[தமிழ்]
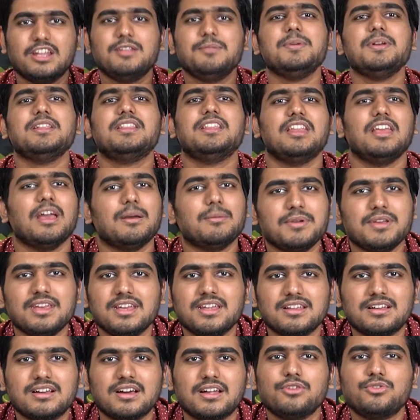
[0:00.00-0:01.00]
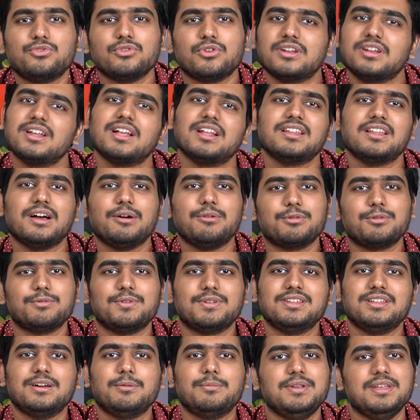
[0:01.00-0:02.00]
எதுவுமே தெரியாமல் இருக்கார் ஸோ அதனால தான்
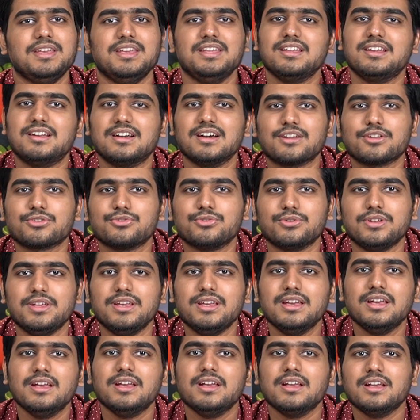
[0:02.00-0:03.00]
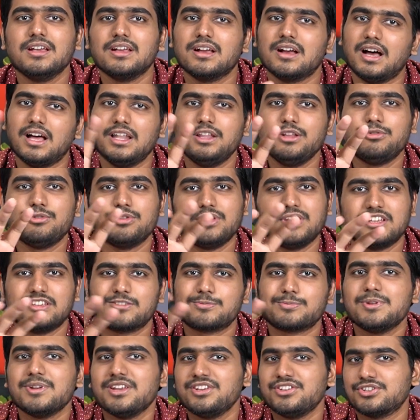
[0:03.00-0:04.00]
அவர் வந்து அப்படி இருக்காருன்னு சொல்லி அதுக்கு ஒரு
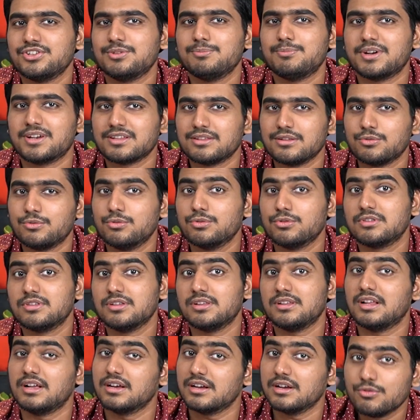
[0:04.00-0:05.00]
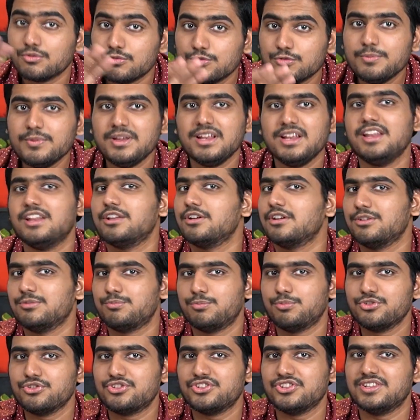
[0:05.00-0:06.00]
எக்ஸ்ப்ளனேஷன் படத்தில் கொடுத்துருந்தாங்க உண்மையிலேயே எனக்கு அது
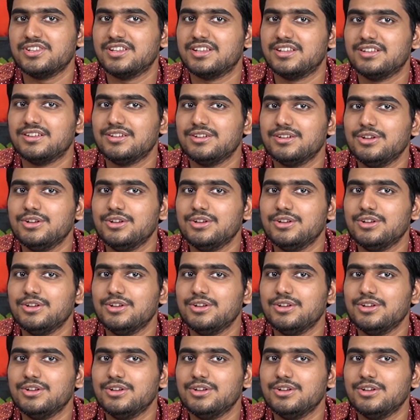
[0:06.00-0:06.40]
பிடிச்சிருந்தது